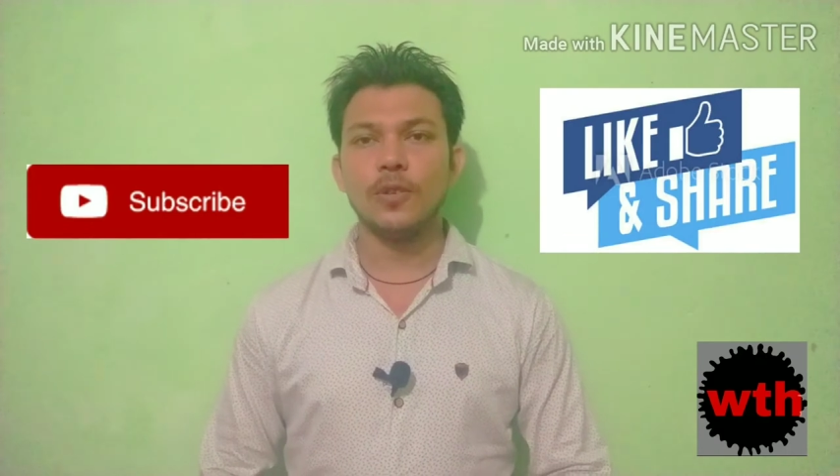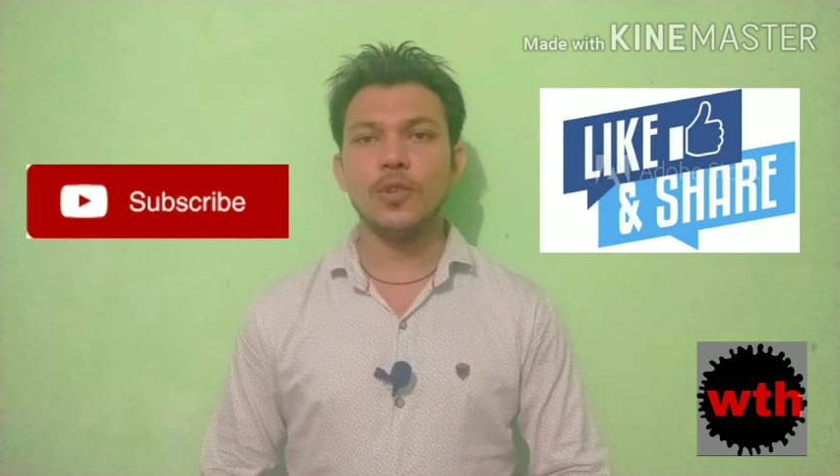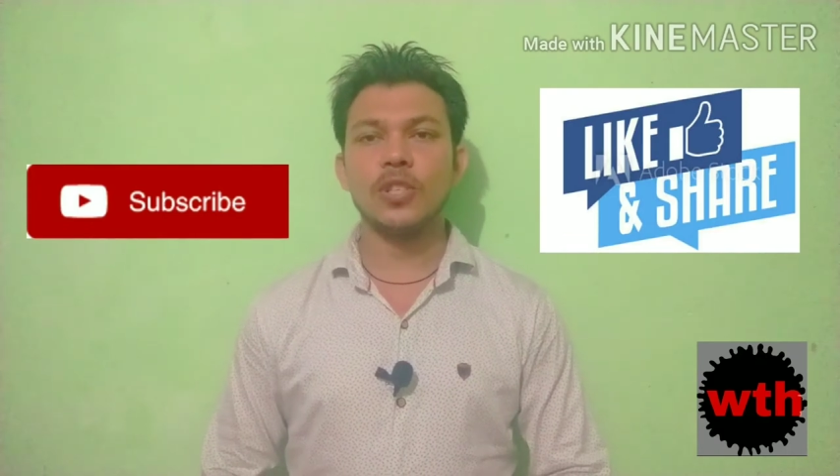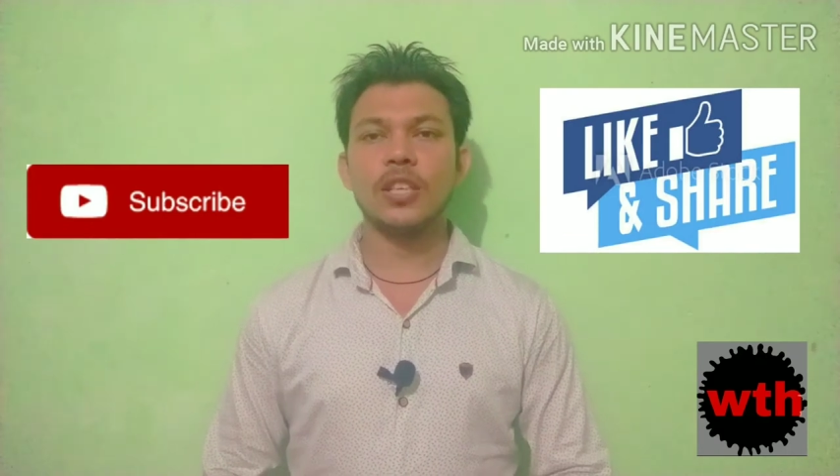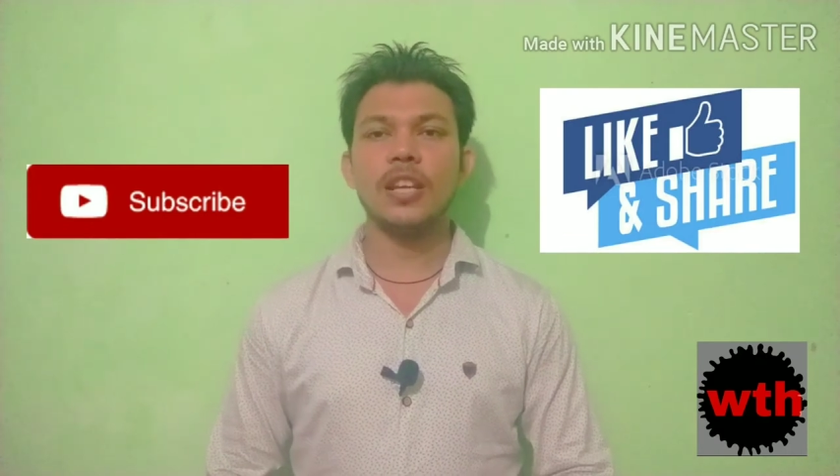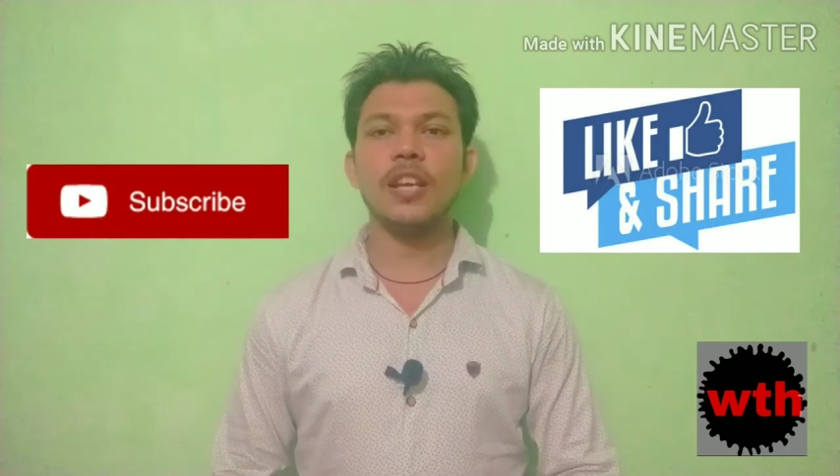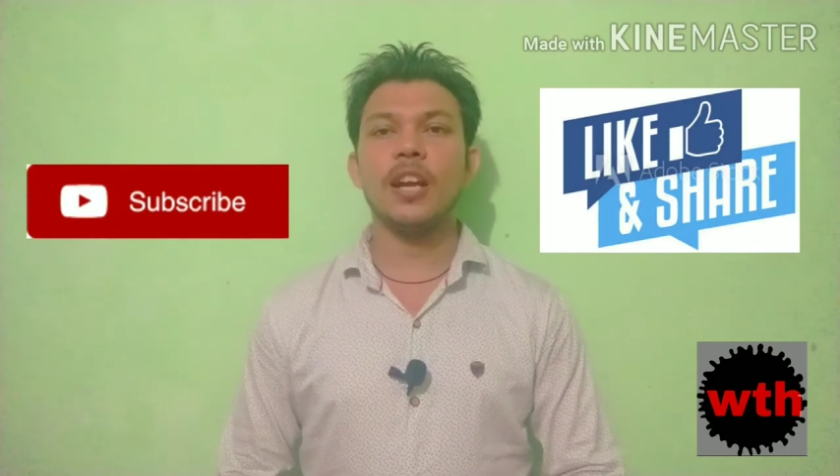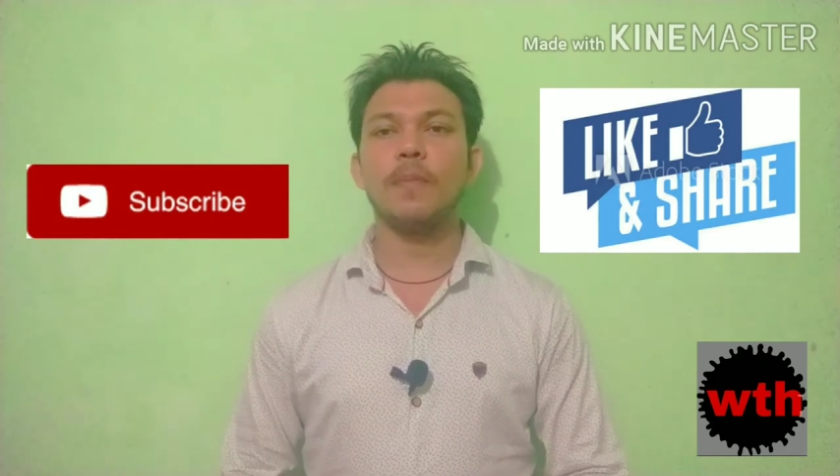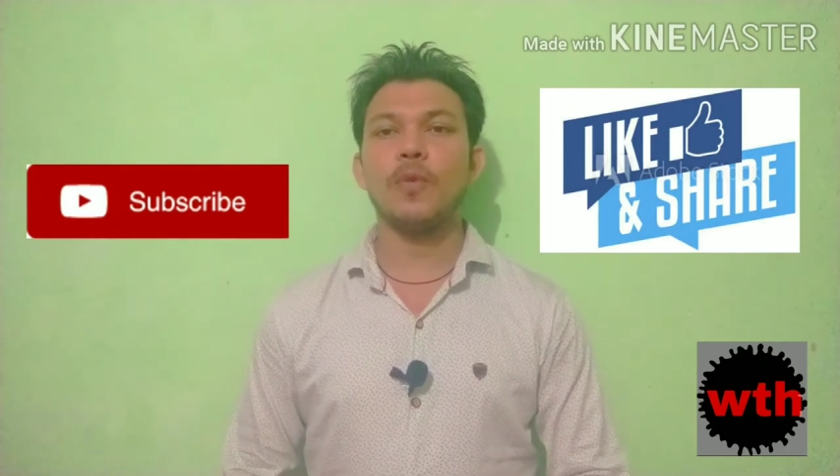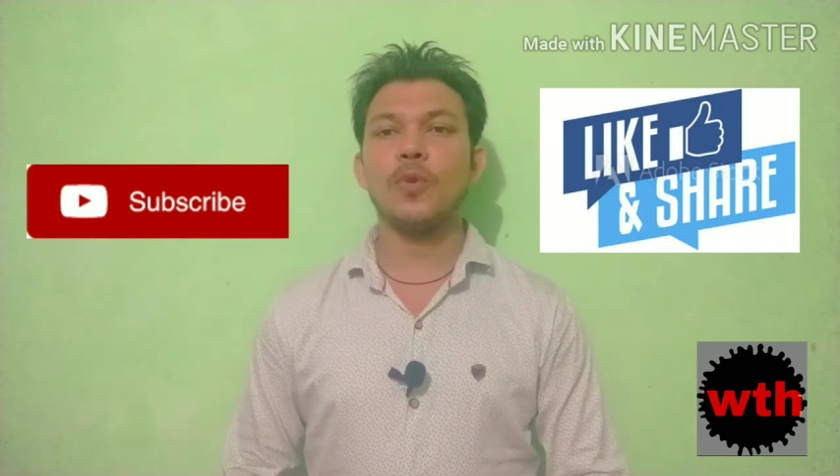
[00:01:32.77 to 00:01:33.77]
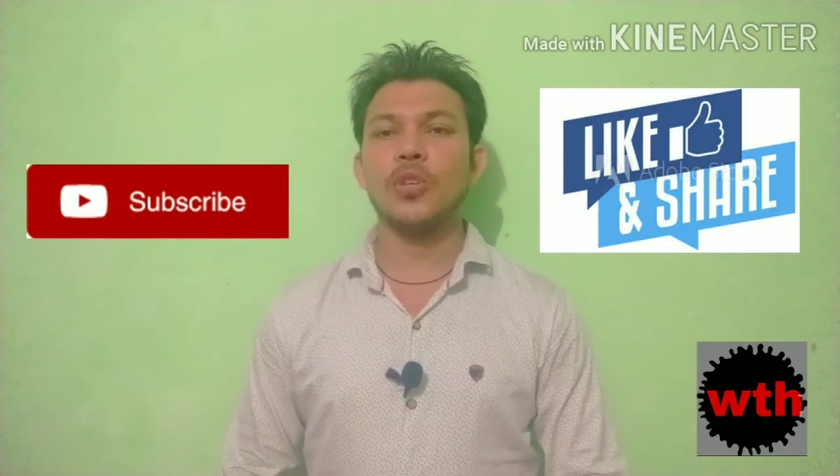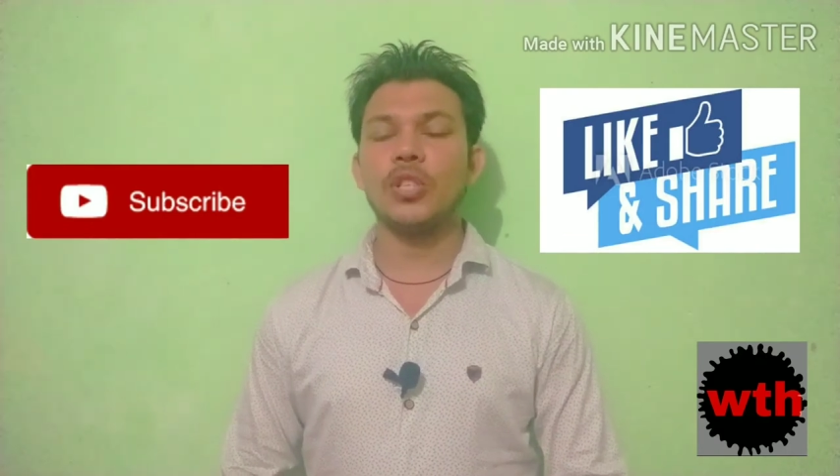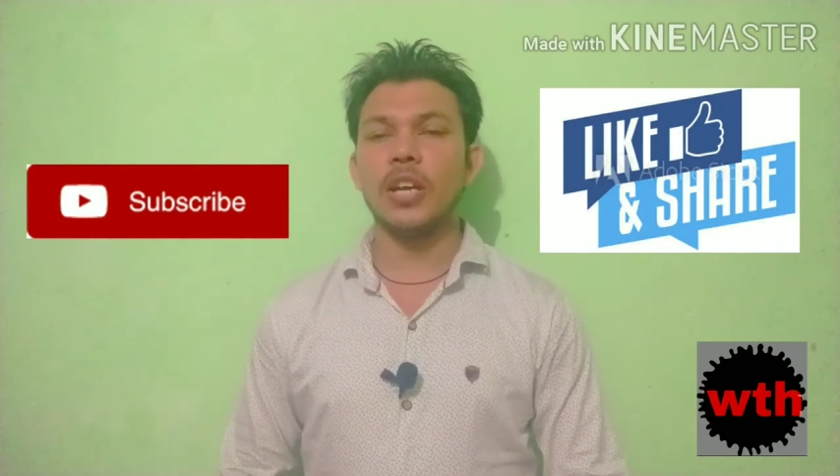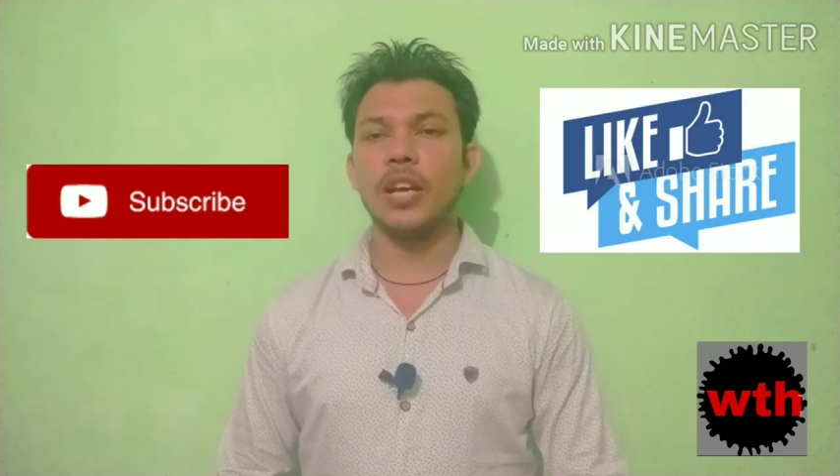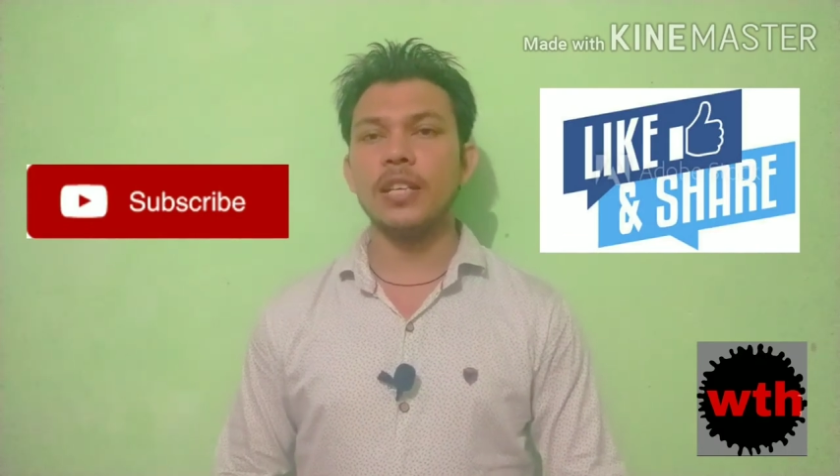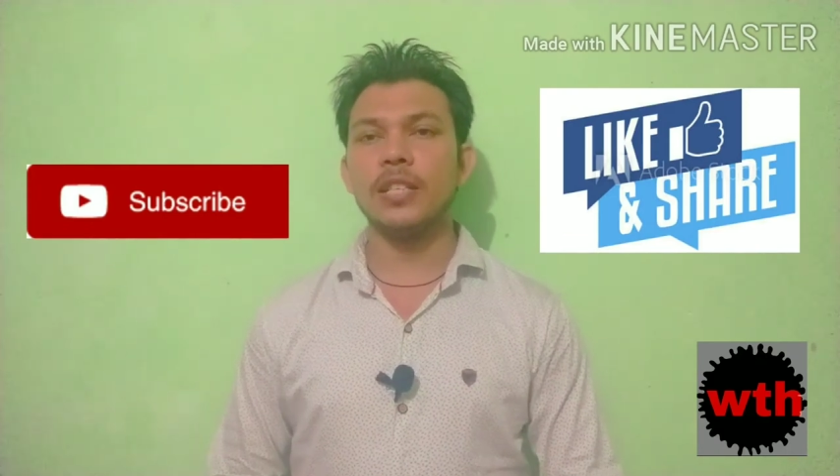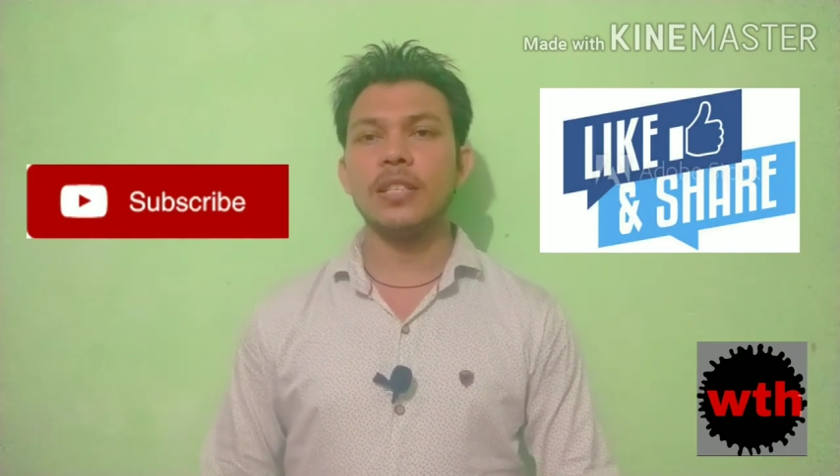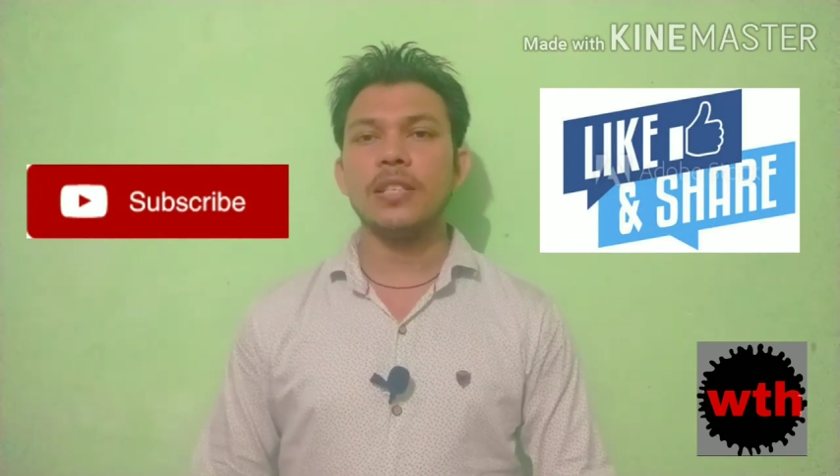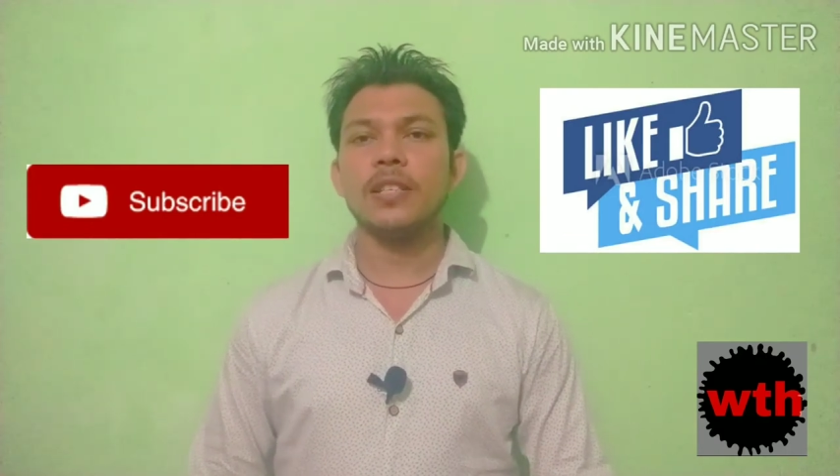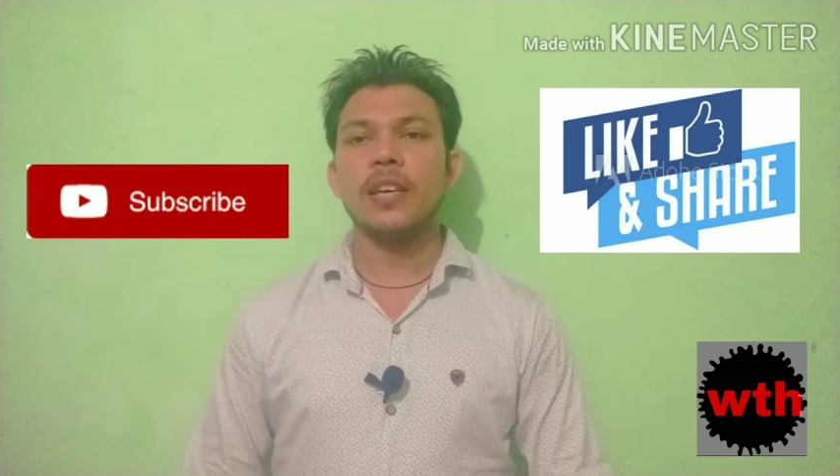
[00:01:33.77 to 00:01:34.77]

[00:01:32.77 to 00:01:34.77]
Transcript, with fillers: तो इसके लिए आपको रिचार्ज